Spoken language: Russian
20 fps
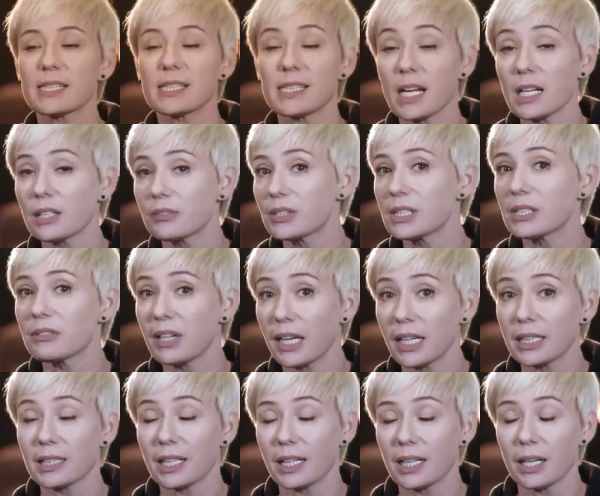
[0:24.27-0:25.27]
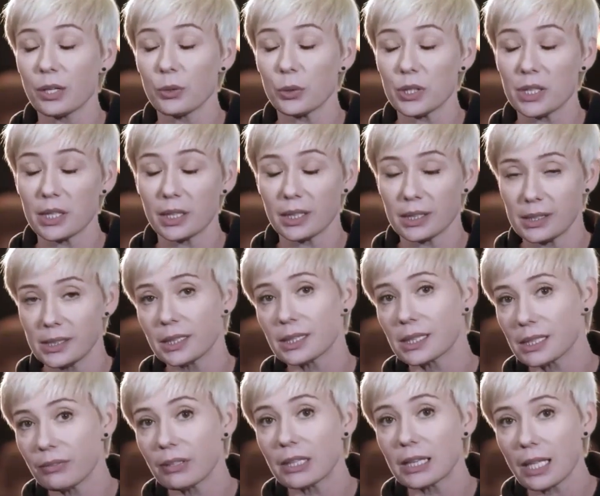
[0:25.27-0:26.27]
в слезах взывает огородник. Иди
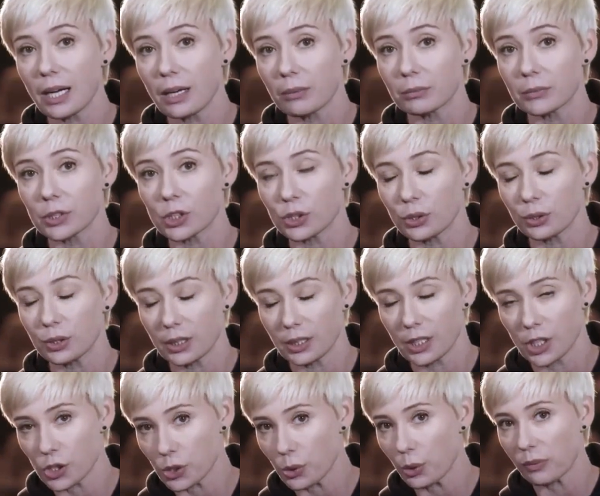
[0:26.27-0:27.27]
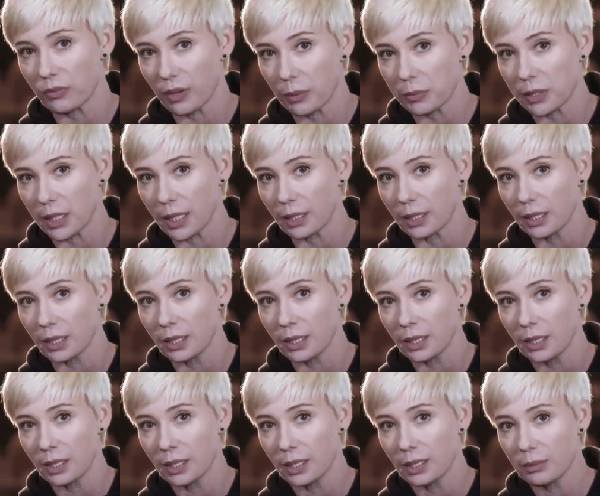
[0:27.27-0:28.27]
к цветам, что ты нашел во мне.
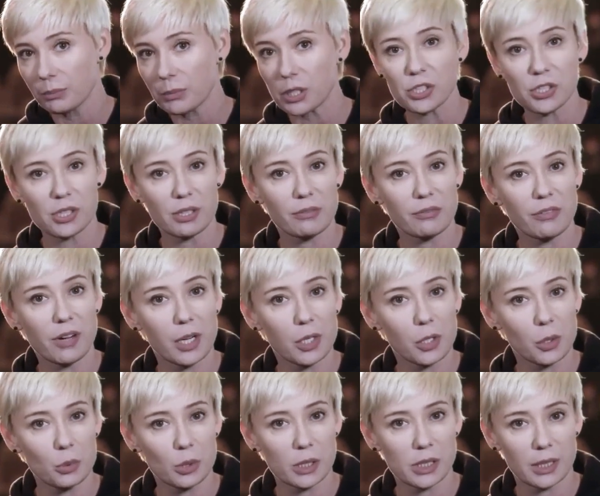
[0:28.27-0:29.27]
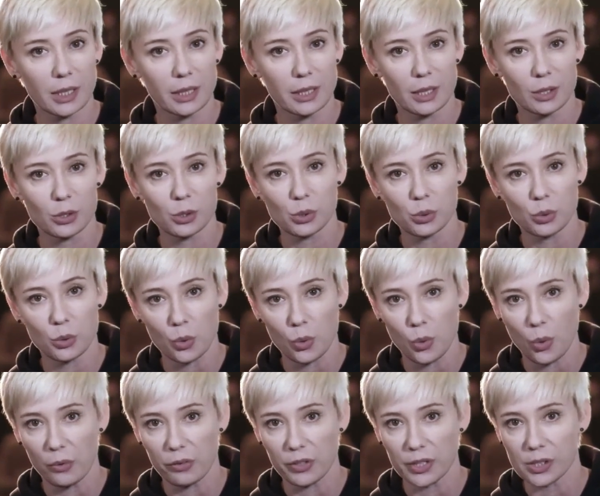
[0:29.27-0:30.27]
Меж тем вокруг стоял
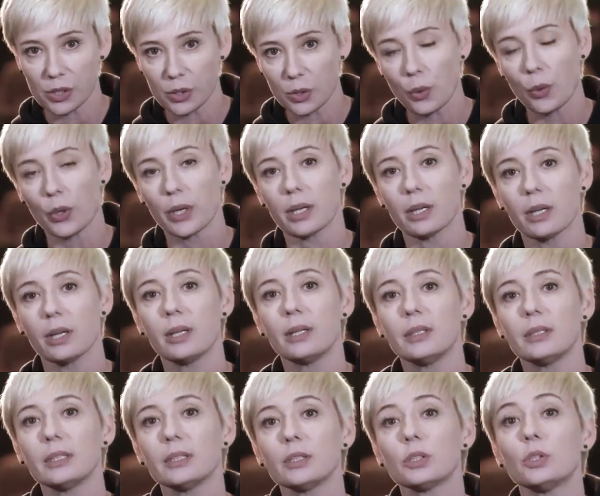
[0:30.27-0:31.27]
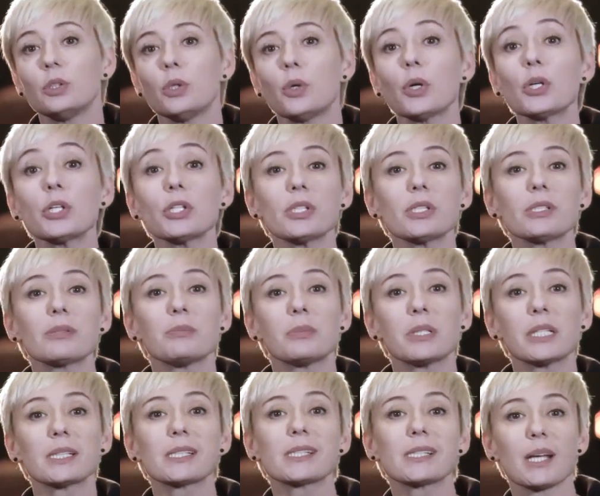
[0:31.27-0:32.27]
суровый зной – Дождь
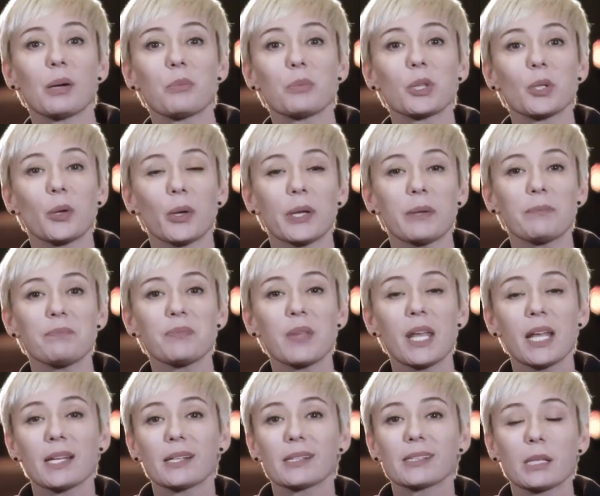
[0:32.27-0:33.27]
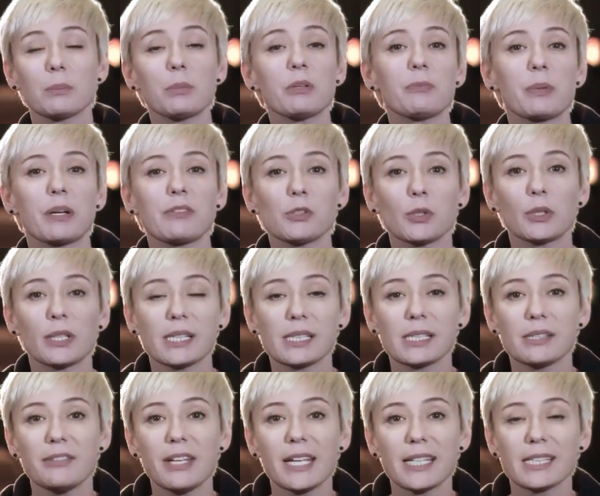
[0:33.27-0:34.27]
был со мной. Забыв про все на
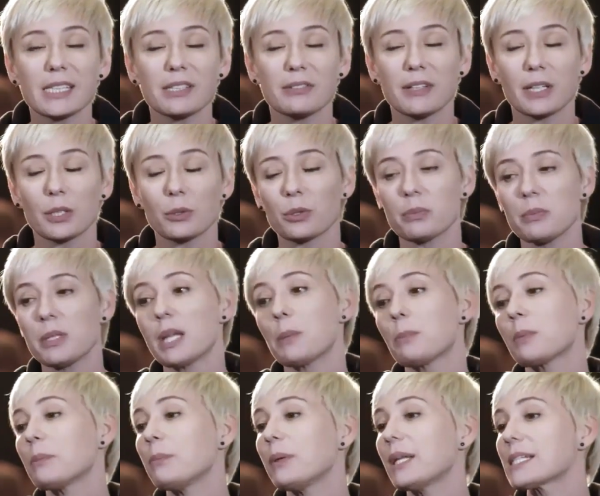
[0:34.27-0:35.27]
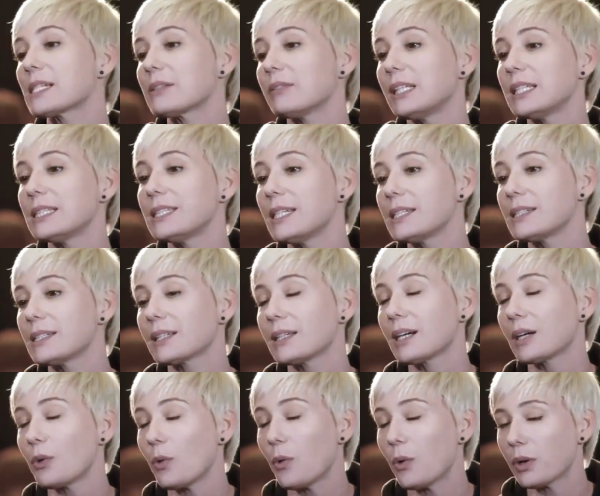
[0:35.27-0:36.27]
свете, вокруг меня приплясывали дети,
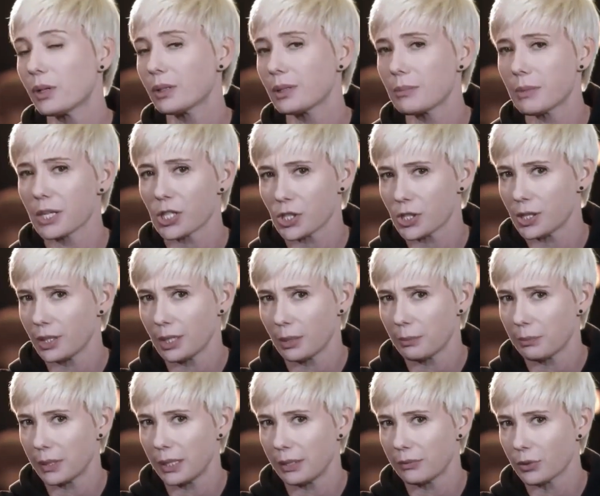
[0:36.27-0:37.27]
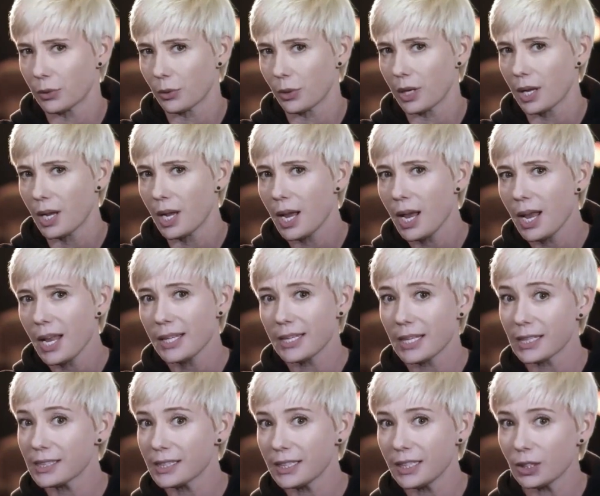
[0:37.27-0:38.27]
как около машины поливной.
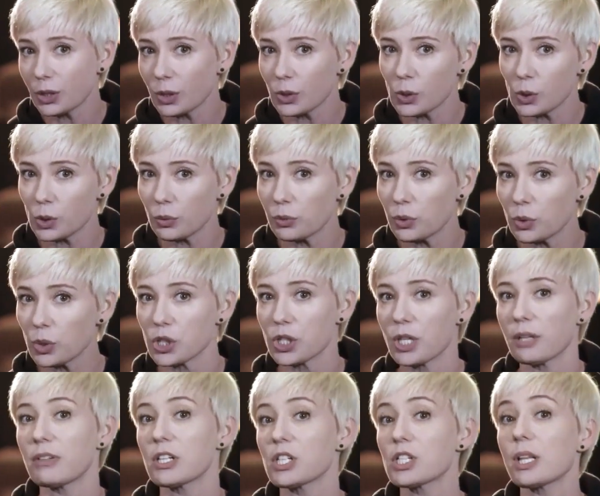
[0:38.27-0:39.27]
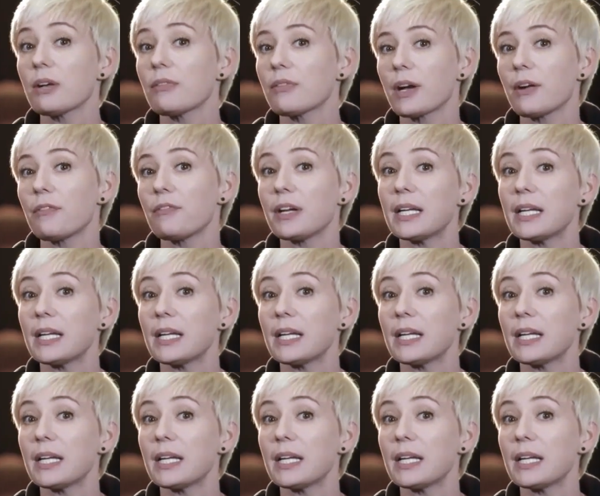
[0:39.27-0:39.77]
Я с хитростью в душе вошла в